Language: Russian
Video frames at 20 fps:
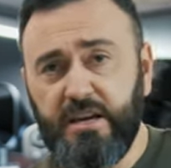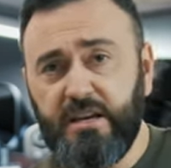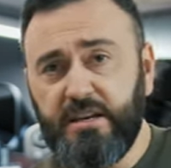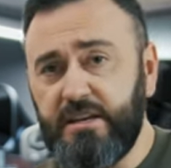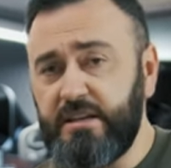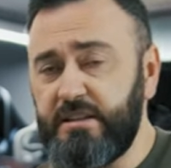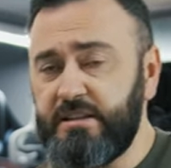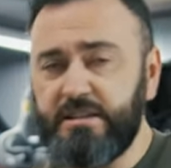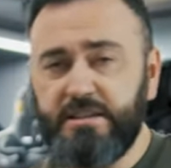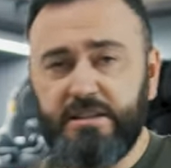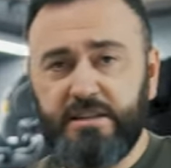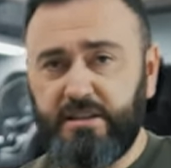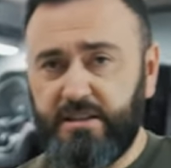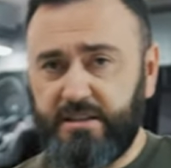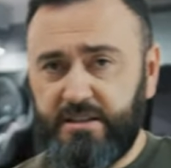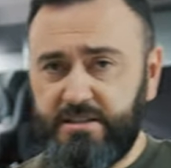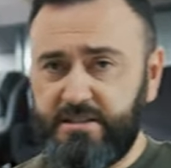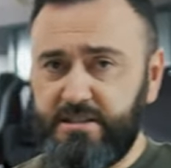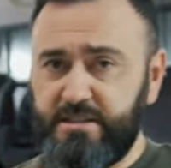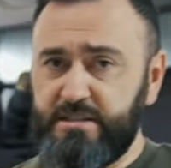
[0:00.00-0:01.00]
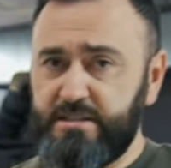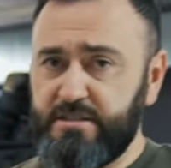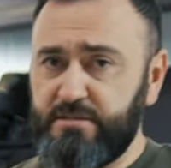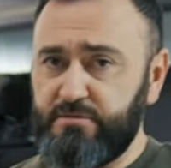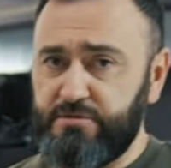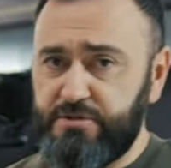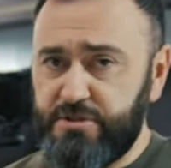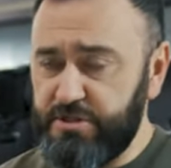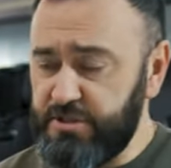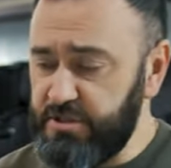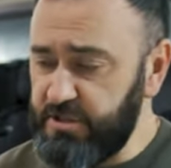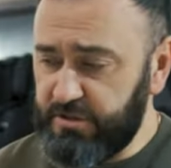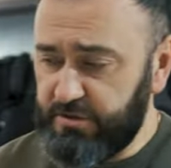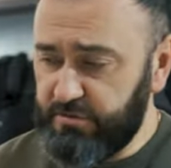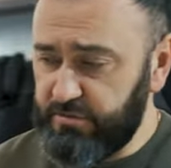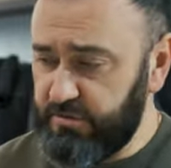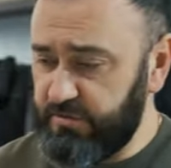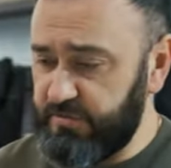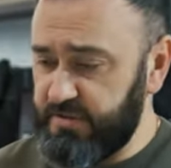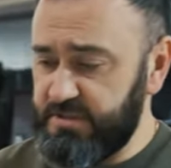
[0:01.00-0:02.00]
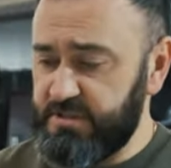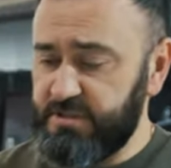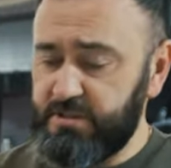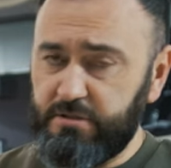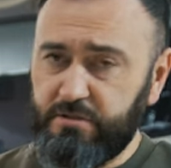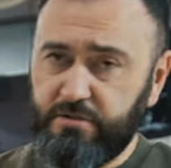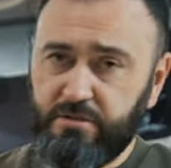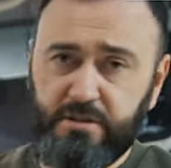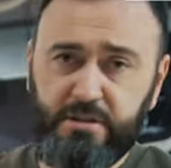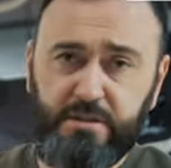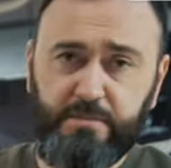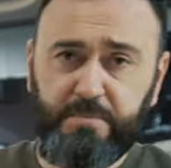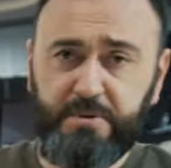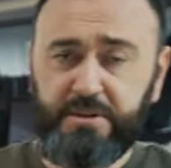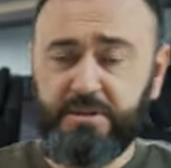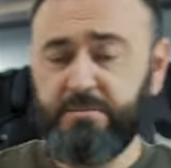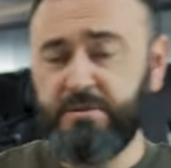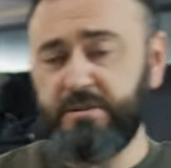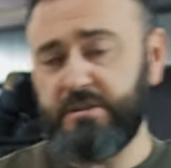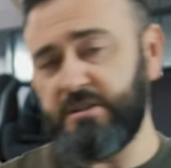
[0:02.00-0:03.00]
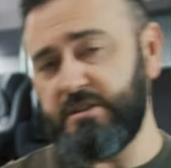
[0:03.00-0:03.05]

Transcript: Это не гарантийный случай. Никто у вас ее не примет,